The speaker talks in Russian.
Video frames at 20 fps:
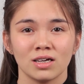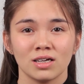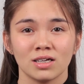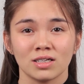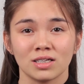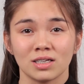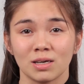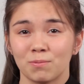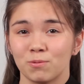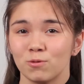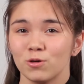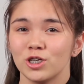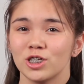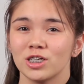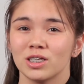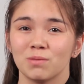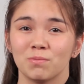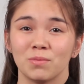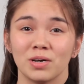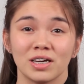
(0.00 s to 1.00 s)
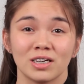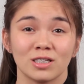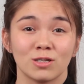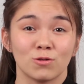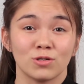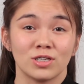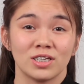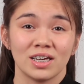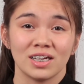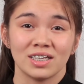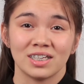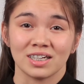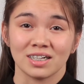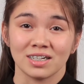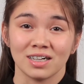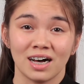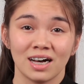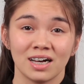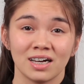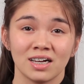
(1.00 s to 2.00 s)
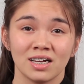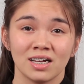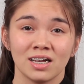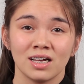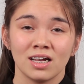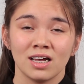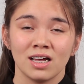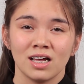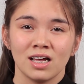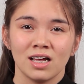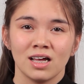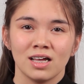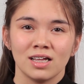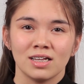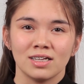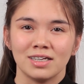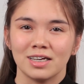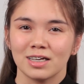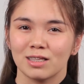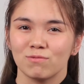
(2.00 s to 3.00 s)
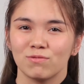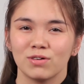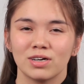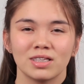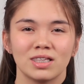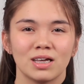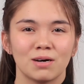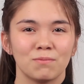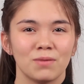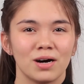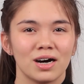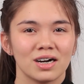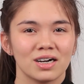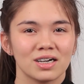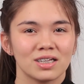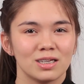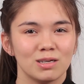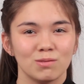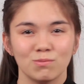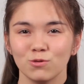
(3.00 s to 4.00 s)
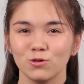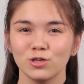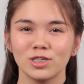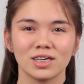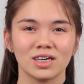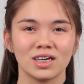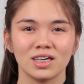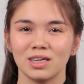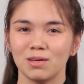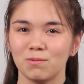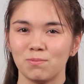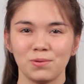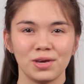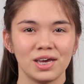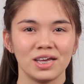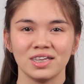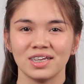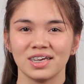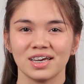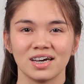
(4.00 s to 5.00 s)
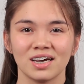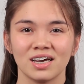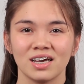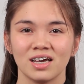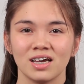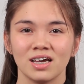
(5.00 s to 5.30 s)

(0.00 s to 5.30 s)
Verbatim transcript: Запущены моих друзей дела. Нет в их домах ни музыки, ни пенья.